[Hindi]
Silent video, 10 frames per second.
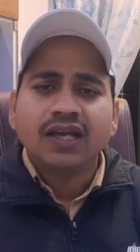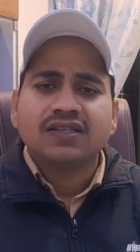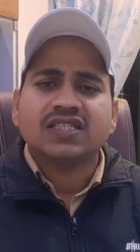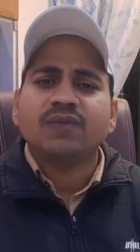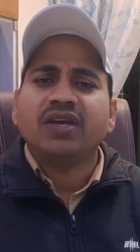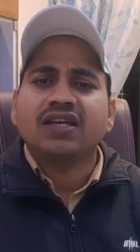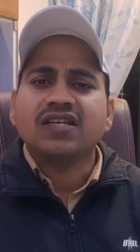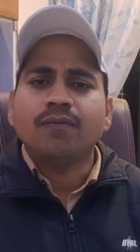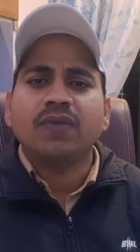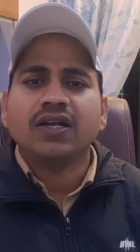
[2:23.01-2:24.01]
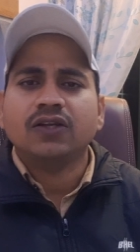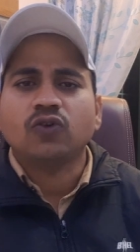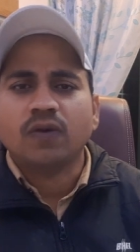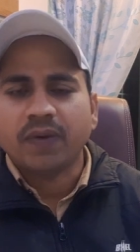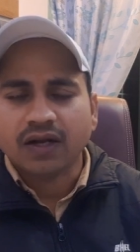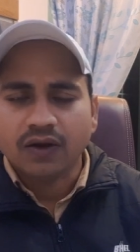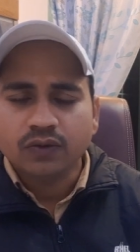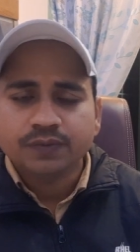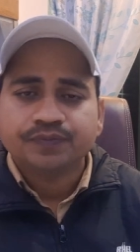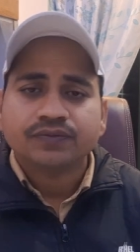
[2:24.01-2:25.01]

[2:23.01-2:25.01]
जैसे मैं एग्जाम्पल के तौर पर कहूँ